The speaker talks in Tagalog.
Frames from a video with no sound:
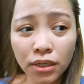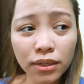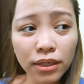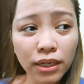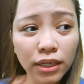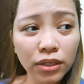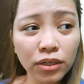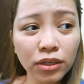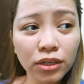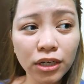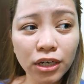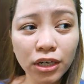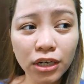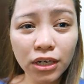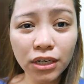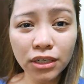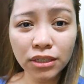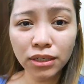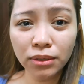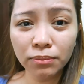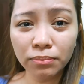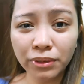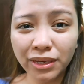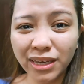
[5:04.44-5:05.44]
regular
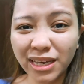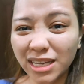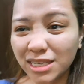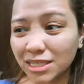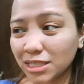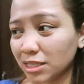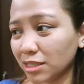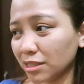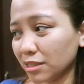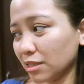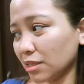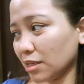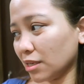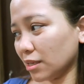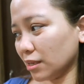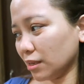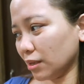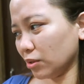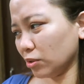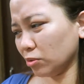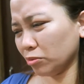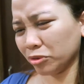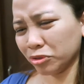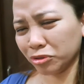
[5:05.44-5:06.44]
lang na bigas
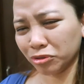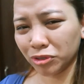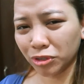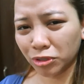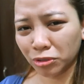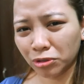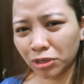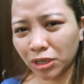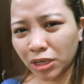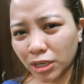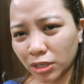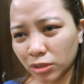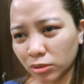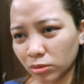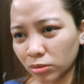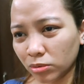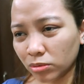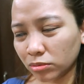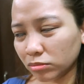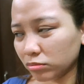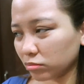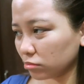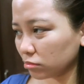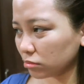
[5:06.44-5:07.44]
na, ano ba to, dinorado,
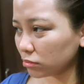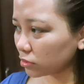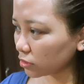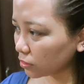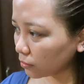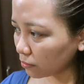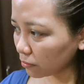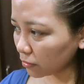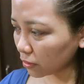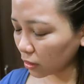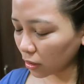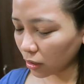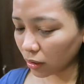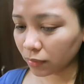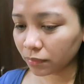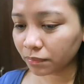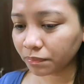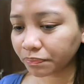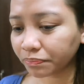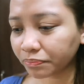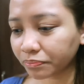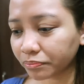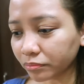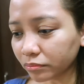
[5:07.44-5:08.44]
something.
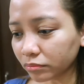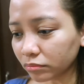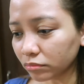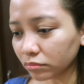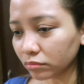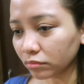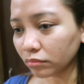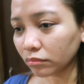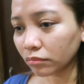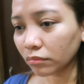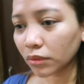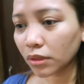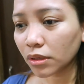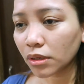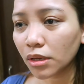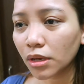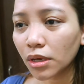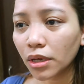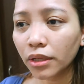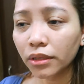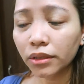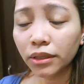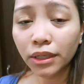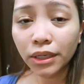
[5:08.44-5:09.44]

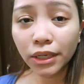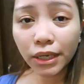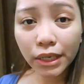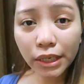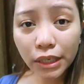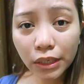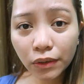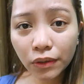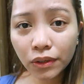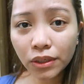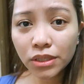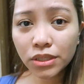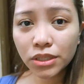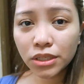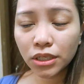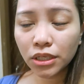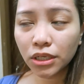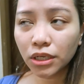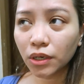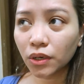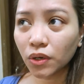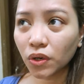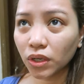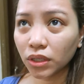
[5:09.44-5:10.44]
Nilagyan ko lang siya
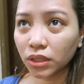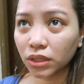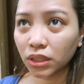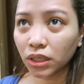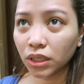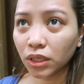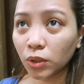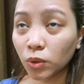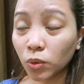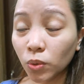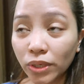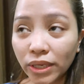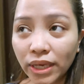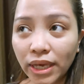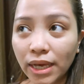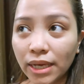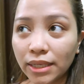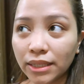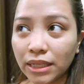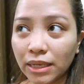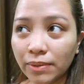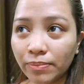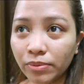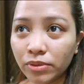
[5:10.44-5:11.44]
ng konting
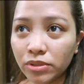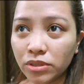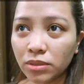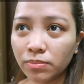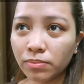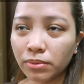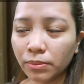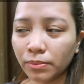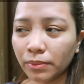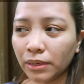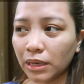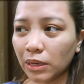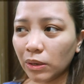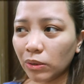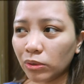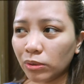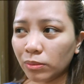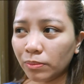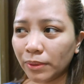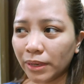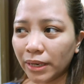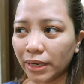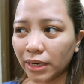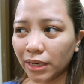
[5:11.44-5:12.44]
luya, tapos napabili ako
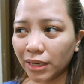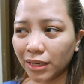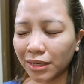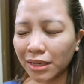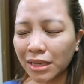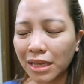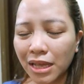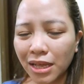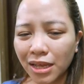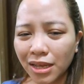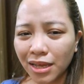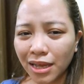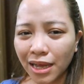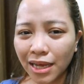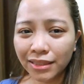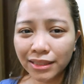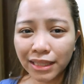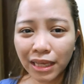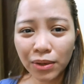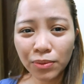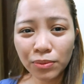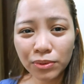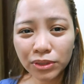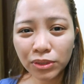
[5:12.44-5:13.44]
ng parang, ang
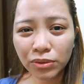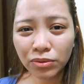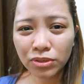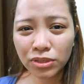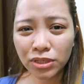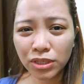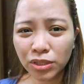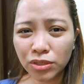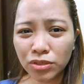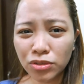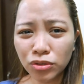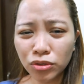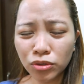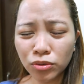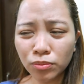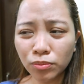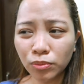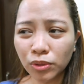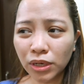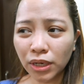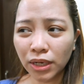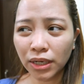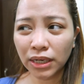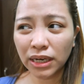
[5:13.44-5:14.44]
tawag daw kasi yun yung
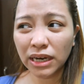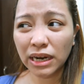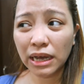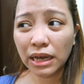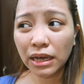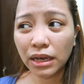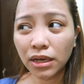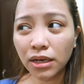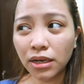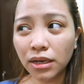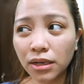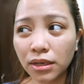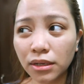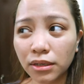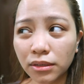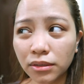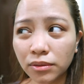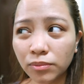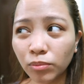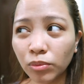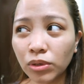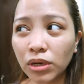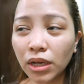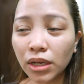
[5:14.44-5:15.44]
bulaklak.
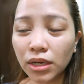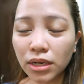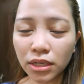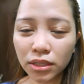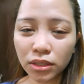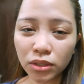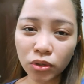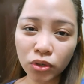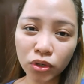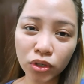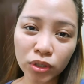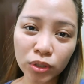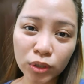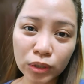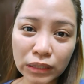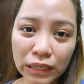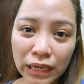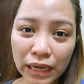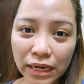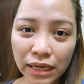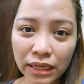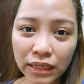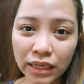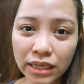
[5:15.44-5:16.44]
Bulaklak daw yun,
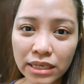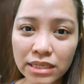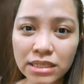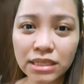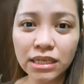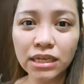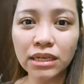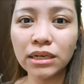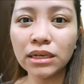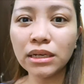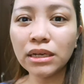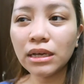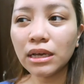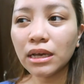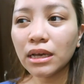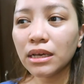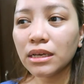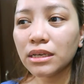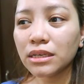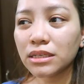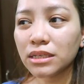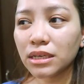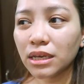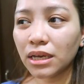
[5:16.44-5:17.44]
yung nilalagay sa,
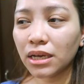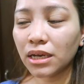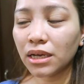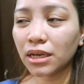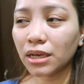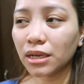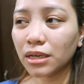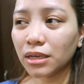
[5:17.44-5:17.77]
sa,